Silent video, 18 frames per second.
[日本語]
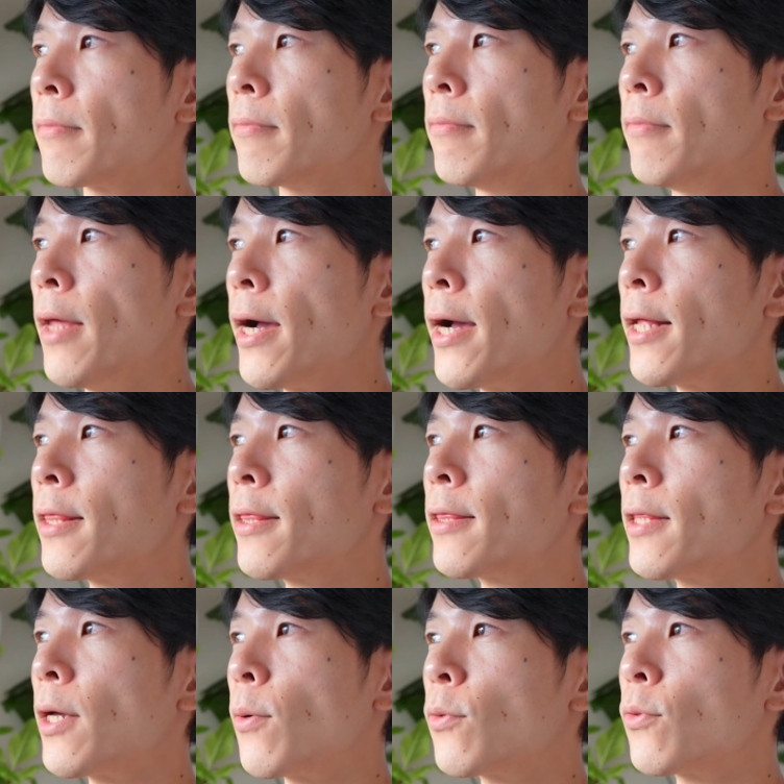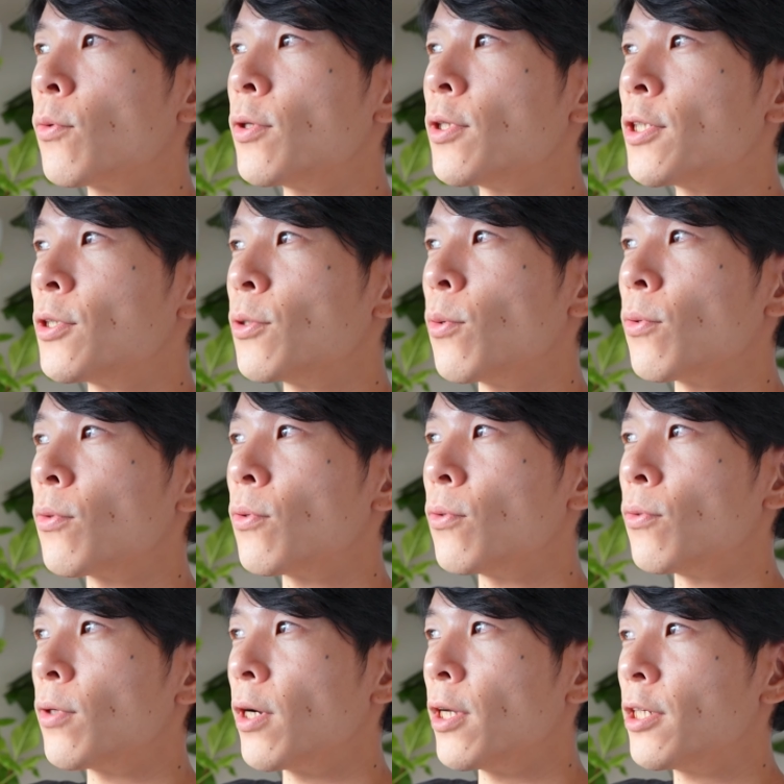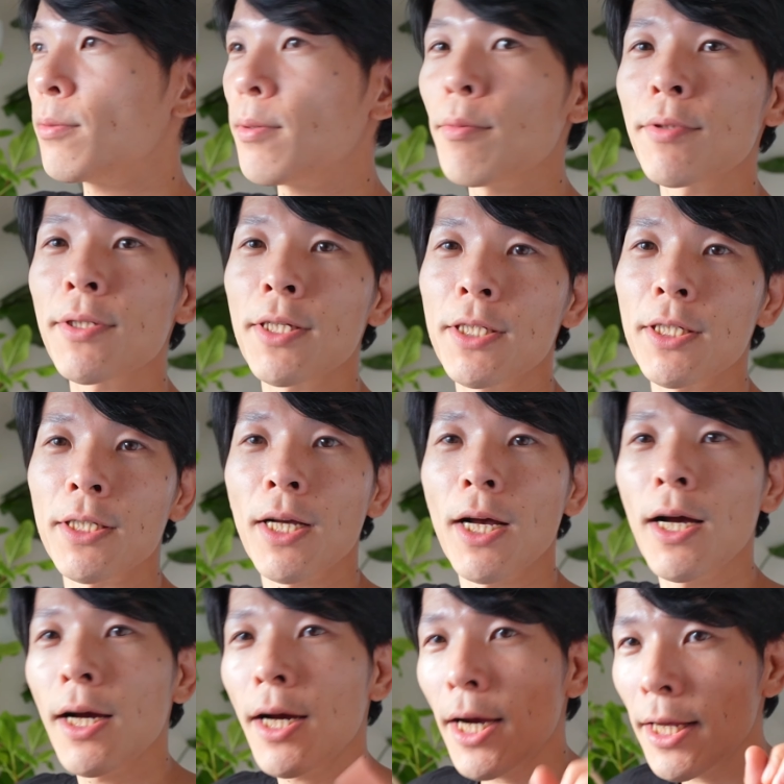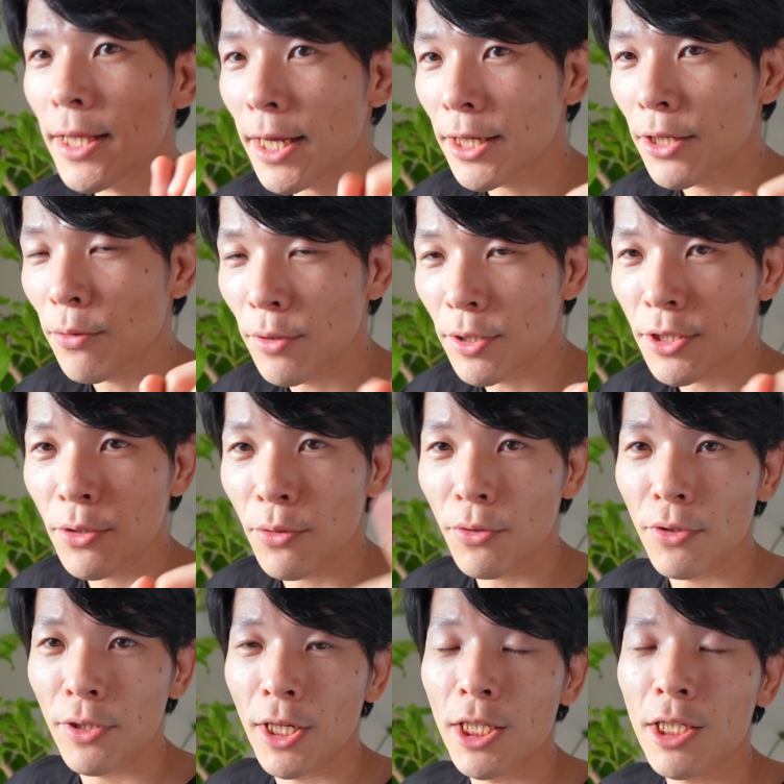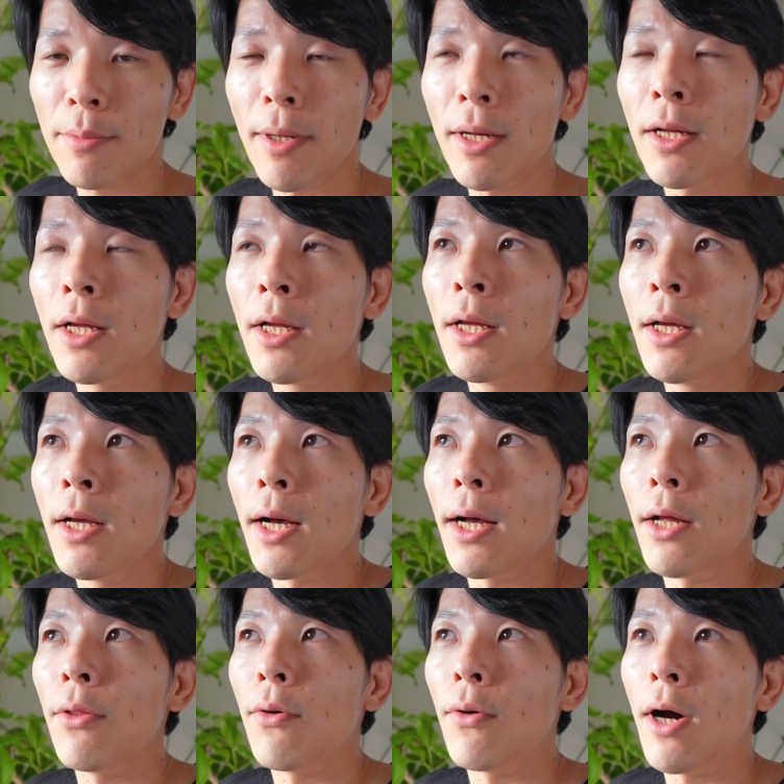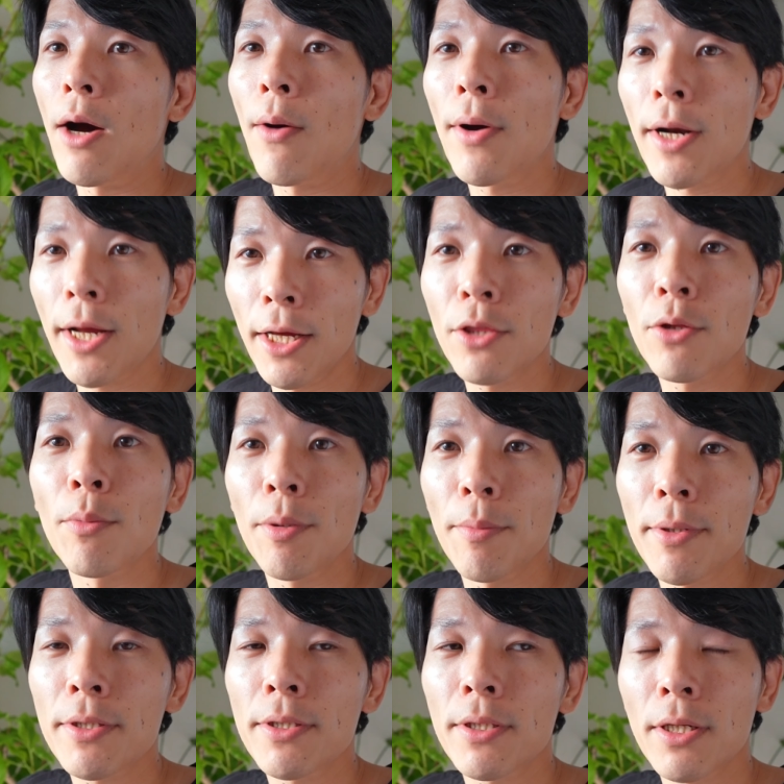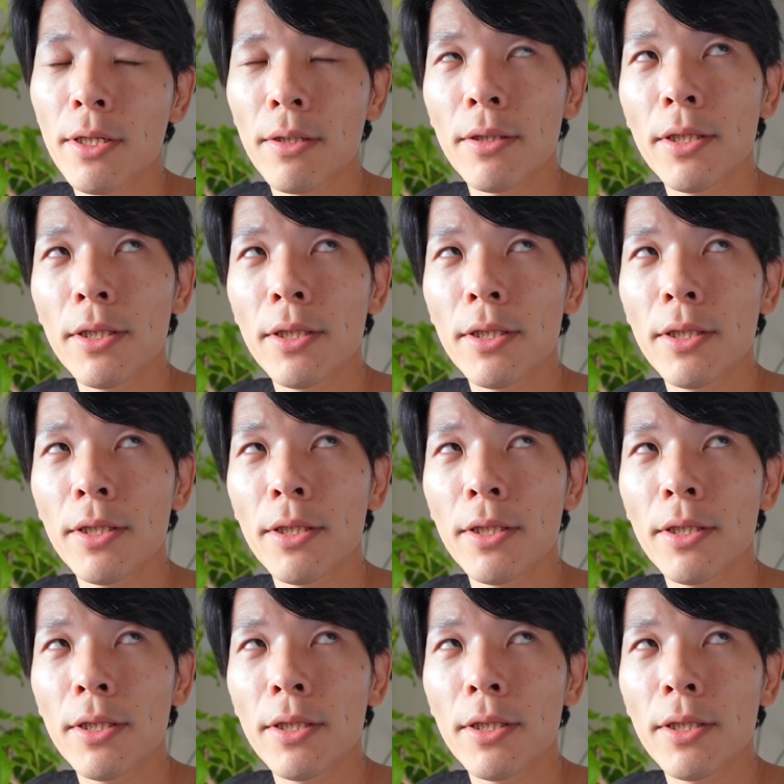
う、なかったことにしようっていうのが一番難しい。考えないようにしようっていうのが一番、あの、合わないと思います。